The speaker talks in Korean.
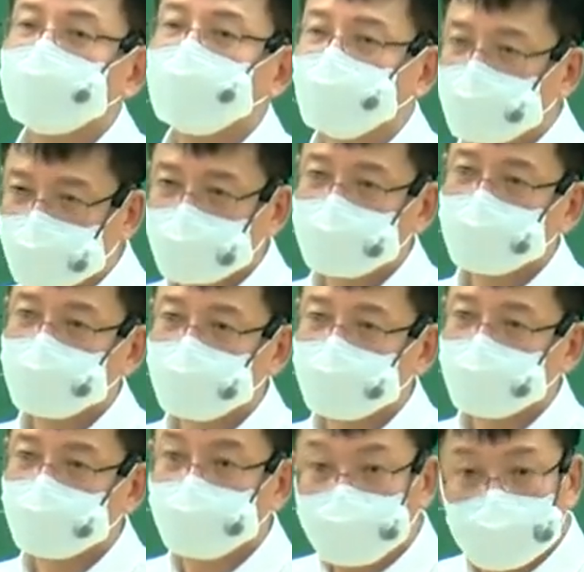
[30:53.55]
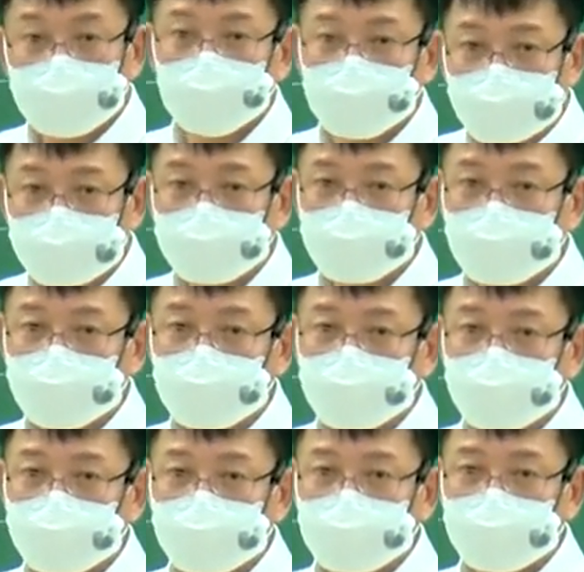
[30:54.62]
상대적 소멸. 뭐 그 얘기하는 거야.
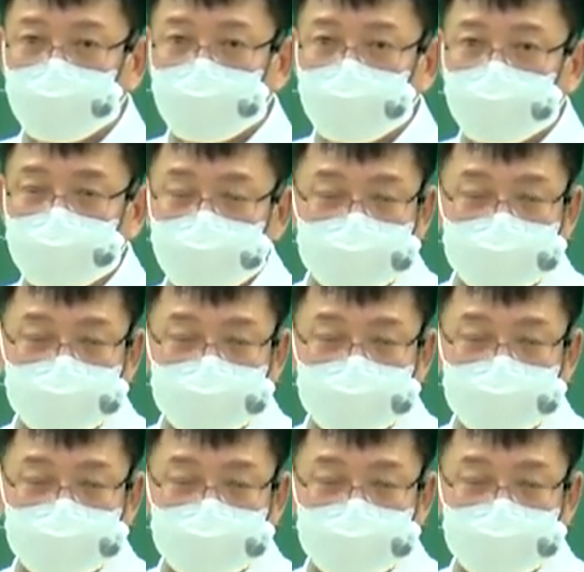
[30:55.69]
그러니까